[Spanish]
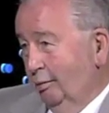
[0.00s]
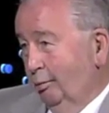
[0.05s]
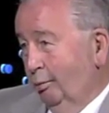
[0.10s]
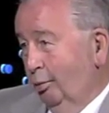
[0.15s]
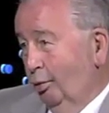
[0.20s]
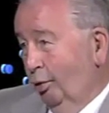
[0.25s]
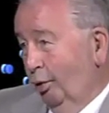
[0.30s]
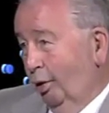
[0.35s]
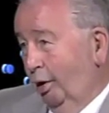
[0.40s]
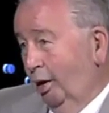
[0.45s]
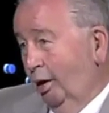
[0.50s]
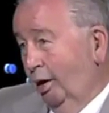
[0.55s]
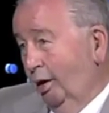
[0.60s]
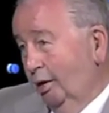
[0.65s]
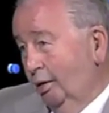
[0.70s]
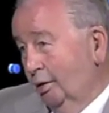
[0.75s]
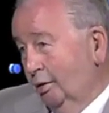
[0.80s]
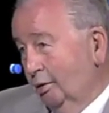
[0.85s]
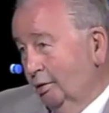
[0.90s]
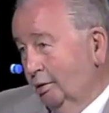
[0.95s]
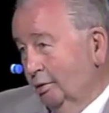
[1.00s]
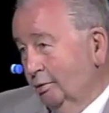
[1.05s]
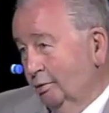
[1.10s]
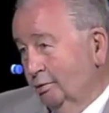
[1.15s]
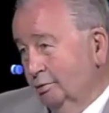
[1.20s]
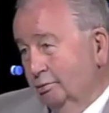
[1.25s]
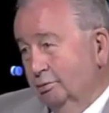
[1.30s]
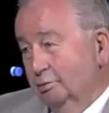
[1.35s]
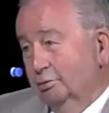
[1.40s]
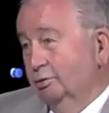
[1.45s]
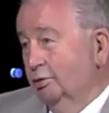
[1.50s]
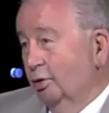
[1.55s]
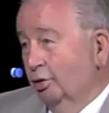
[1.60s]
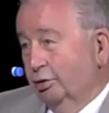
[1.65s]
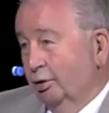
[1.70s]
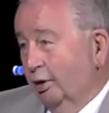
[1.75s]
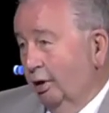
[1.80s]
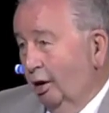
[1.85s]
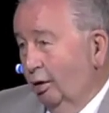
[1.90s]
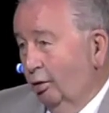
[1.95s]
porque vendiste todo.
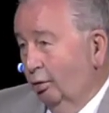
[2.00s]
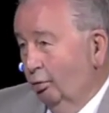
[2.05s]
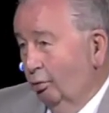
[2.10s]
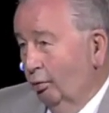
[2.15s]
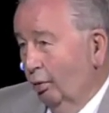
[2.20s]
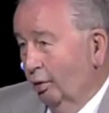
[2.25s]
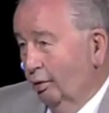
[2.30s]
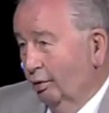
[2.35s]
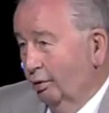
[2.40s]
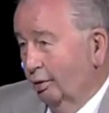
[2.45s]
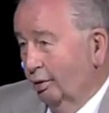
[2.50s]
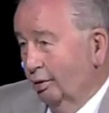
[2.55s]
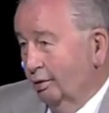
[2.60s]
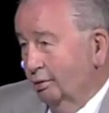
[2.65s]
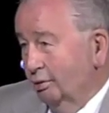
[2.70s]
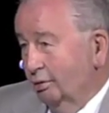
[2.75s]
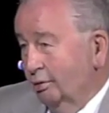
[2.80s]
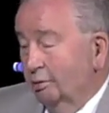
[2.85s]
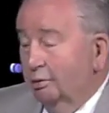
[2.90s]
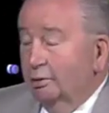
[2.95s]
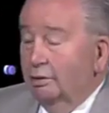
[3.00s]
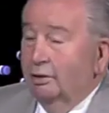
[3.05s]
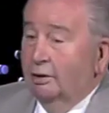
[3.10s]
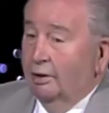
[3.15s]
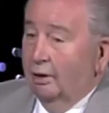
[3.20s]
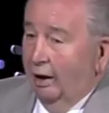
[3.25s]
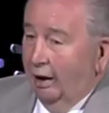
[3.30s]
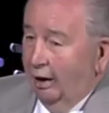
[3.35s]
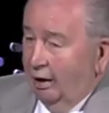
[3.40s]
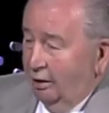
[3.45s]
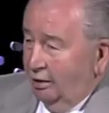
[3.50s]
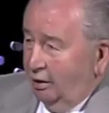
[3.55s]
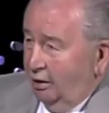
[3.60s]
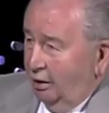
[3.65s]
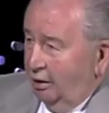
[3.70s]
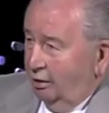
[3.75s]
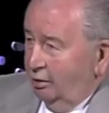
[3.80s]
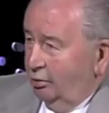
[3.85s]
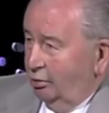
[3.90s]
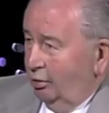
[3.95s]
No tenés los jugadores.
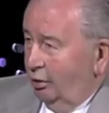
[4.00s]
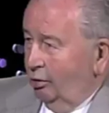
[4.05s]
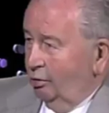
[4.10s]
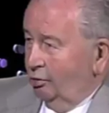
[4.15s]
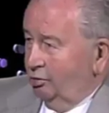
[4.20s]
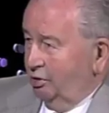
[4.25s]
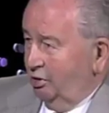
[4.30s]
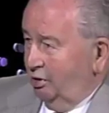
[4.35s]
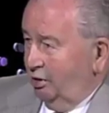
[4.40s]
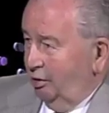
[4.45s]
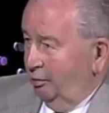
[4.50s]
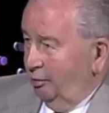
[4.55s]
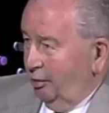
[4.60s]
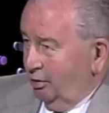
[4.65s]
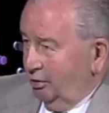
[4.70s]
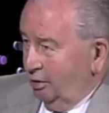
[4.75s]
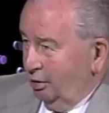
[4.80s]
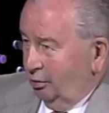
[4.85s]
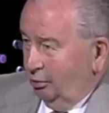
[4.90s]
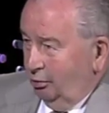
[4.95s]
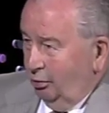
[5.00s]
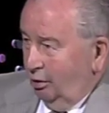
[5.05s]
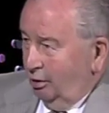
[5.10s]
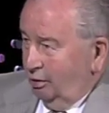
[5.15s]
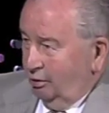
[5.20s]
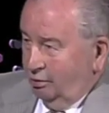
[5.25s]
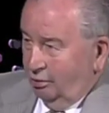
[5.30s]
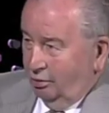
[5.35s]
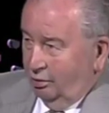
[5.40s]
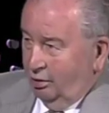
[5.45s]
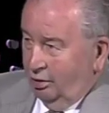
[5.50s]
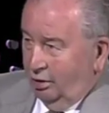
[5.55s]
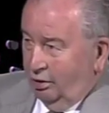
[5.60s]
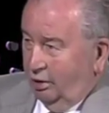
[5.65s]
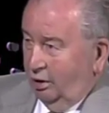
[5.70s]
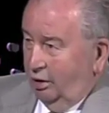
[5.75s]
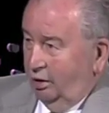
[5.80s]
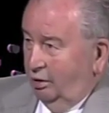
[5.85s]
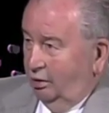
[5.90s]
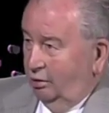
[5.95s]
Entiendo que los sistemas actuales son
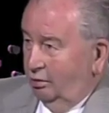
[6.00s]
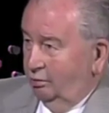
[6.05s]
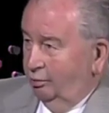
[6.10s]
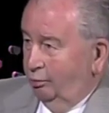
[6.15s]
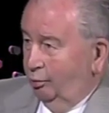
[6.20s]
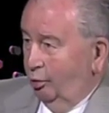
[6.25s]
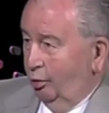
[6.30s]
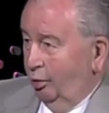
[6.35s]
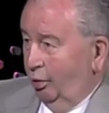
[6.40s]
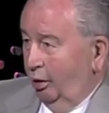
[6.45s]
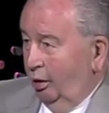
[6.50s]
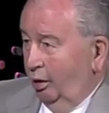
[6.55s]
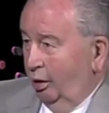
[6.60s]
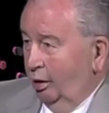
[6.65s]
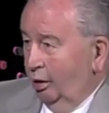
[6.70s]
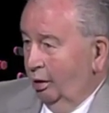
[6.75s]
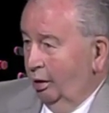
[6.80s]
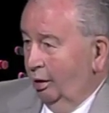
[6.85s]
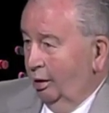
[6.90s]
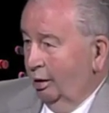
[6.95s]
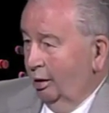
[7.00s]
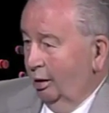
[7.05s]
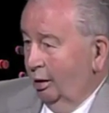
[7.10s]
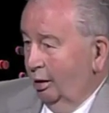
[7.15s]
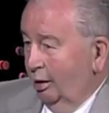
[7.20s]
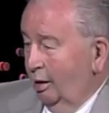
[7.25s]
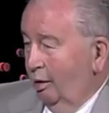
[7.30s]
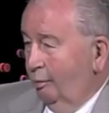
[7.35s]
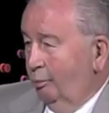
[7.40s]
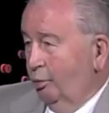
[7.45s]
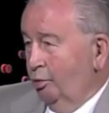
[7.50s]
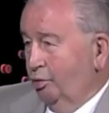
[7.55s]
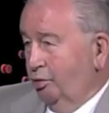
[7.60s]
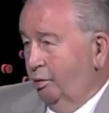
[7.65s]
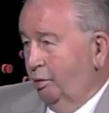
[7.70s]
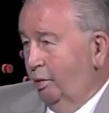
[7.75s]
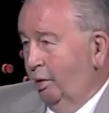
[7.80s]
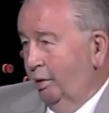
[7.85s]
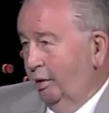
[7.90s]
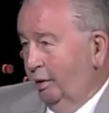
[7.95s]
distintos porque la
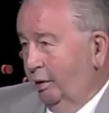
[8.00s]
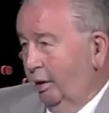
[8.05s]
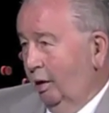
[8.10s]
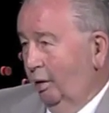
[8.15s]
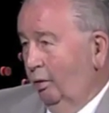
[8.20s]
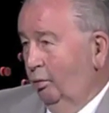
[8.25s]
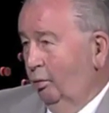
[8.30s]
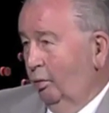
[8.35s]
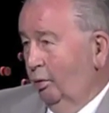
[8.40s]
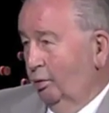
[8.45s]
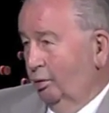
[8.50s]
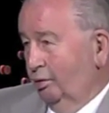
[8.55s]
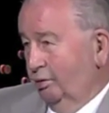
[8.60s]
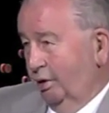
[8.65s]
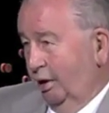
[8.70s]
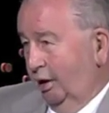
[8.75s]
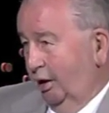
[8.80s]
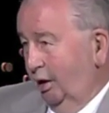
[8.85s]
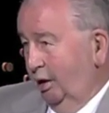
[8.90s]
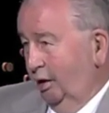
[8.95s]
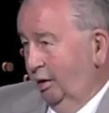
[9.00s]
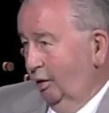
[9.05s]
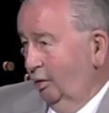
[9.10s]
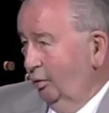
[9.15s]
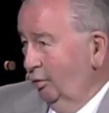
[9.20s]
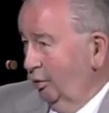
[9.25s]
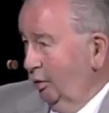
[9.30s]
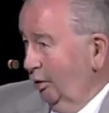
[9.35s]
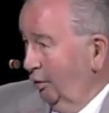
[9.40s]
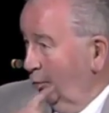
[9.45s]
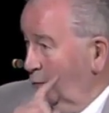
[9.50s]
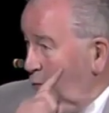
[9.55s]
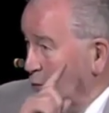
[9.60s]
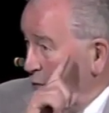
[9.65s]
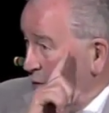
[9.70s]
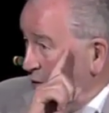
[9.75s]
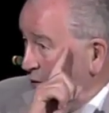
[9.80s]
posibilidad de que el jugador se quede hoy es muy